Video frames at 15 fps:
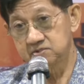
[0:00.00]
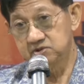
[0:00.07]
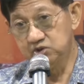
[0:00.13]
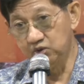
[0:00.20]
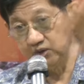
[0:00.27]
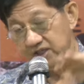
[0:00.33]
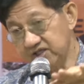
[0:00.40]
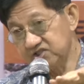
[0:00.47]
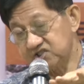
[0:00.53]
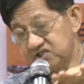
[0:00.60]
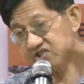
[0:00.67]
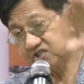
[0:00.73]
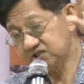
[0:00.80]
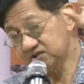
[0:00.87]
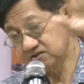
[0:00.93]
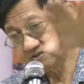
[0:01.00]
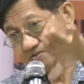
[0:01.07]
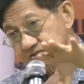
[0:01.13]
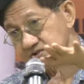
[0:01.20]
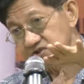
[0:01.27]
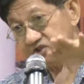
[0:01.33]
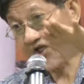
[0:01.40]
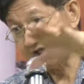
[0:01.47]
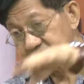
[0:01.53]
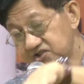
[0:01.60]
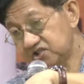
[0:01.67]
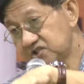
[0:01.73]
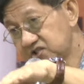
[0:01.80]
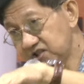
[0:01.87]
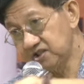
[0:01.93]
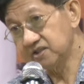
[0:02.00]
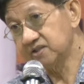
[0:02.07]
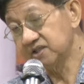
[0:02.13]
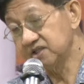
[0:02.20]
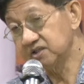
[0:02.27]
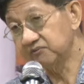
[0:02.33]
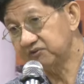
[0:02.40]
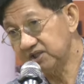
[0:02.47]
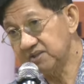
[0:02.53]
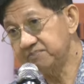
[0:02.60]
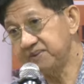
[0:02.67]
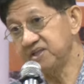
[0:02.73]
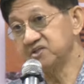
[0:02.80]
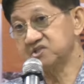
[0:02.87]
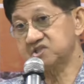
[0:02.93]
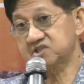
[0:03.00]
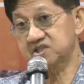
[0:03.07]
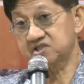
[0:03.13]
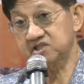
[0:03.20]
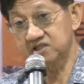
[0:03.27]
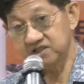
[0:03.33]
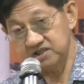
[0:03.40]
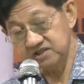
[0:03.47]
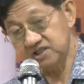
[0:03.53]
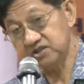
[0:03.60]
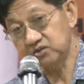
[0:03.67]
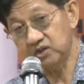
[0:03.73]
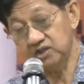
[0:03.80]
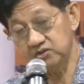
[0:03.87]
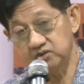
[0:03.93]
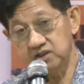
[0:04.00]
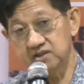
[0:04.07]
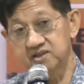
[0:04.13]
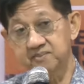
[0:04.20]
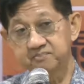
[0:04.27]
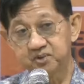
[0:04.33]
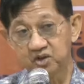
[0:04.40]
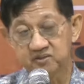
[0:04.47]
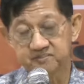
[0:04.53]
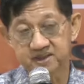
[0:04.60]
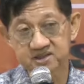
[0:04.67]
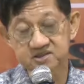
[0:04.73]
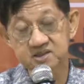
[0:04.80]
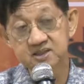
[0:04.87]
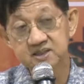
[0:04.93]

U.S. sites here in the Philippines. Kasi dito ngayon ang deployment